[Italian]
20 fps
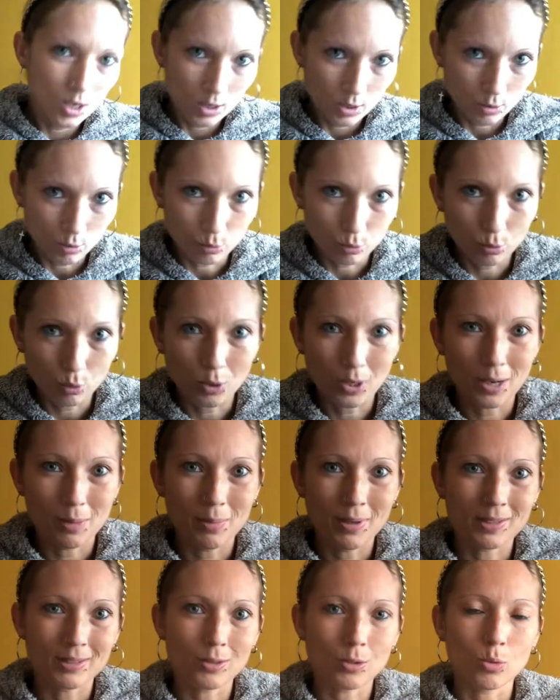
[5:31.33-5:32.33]
non so
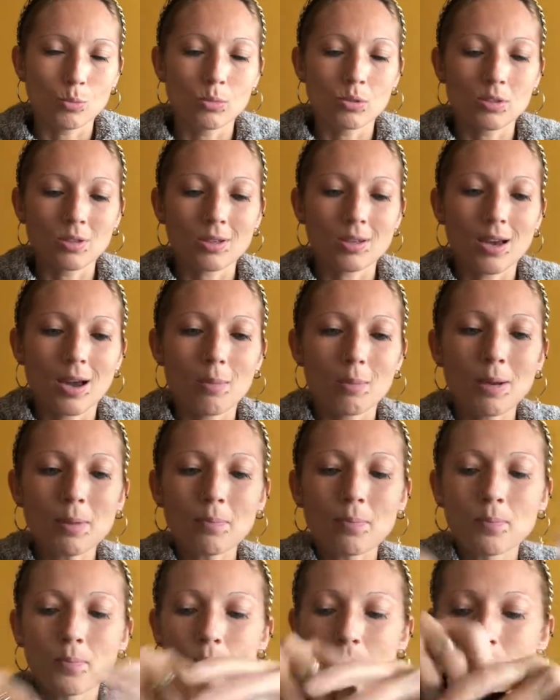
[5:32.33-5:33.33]
realmente come si chiama.
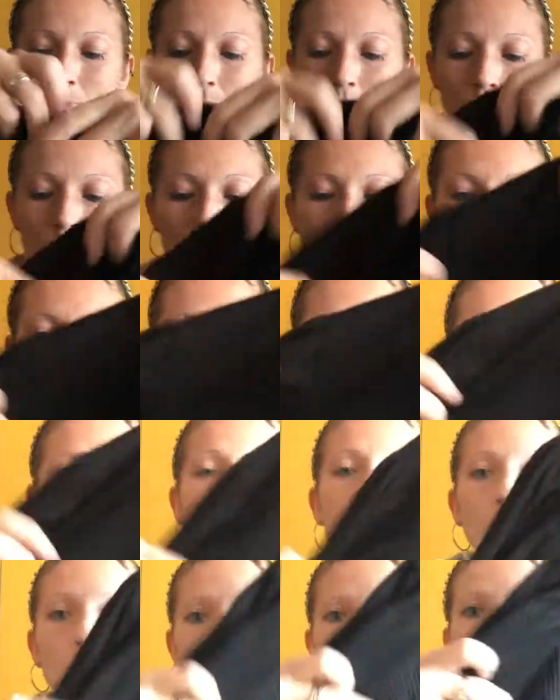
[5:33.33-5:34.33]
Anche
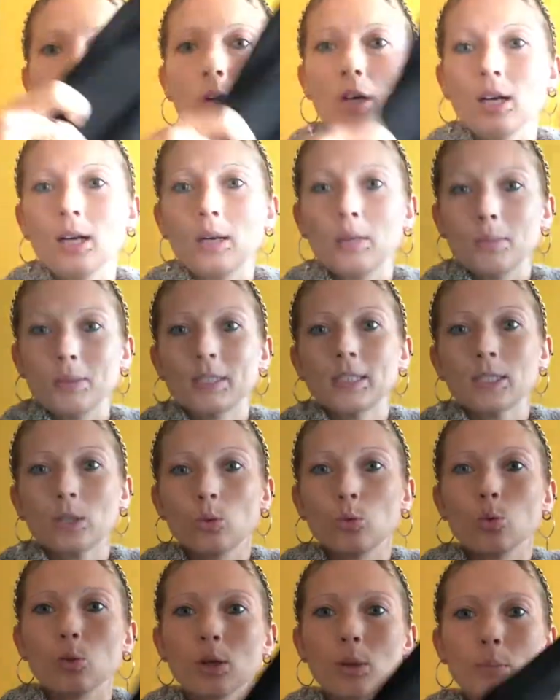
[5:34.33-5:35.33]
questo ha maniche
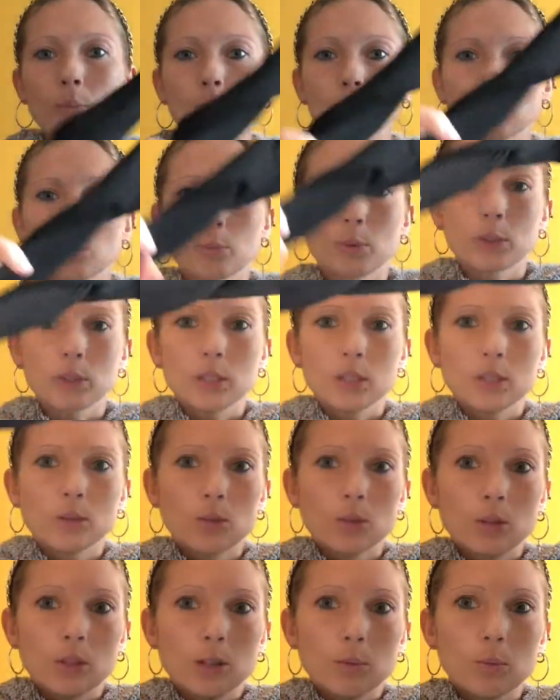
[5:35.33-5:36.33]
lunghe appunto perché
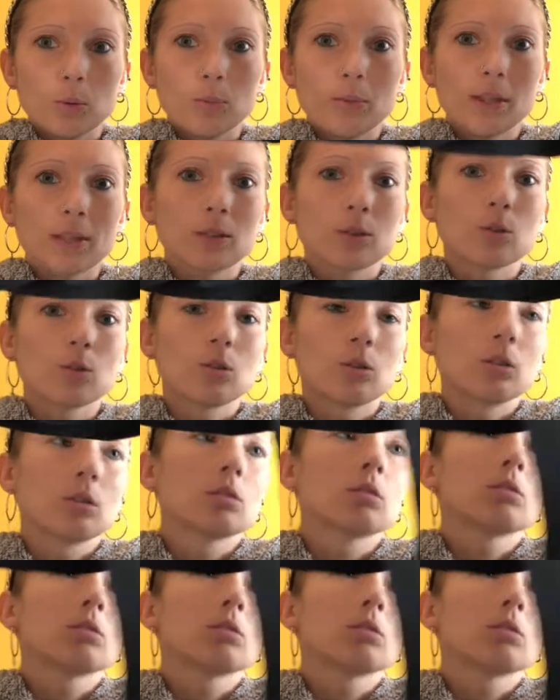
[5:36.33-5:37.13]
io al momento